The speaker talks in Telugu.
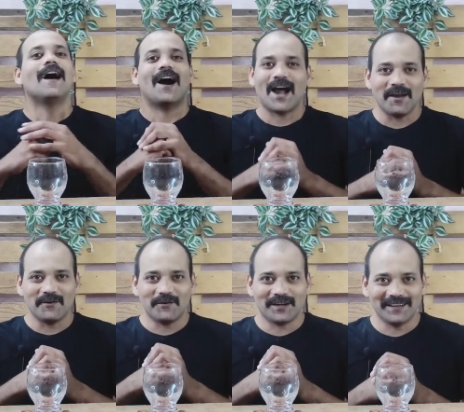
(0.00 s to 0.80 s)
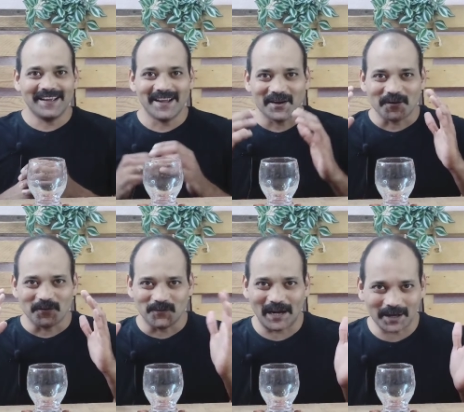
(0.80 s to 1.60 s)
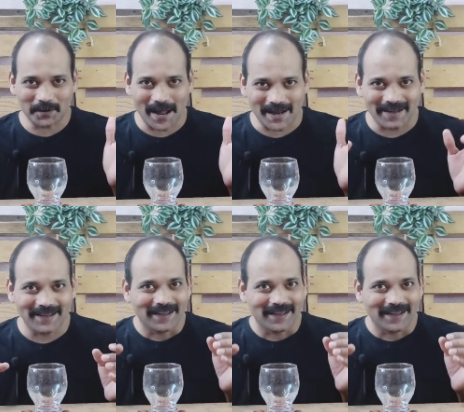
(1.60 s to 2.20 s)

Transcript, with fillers: హాయ్ ఎవ్రీవన్ వెల్కమ్ బ్యాక్